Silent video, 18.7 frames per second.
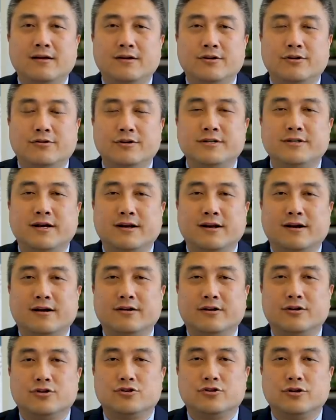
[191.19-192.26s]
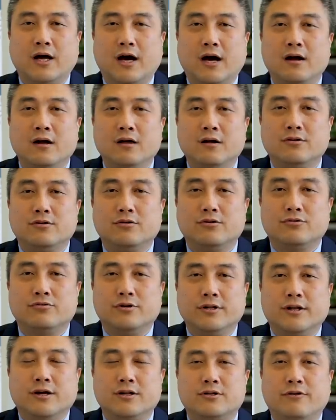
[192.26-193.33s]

有一些人可能知道，就是说呢，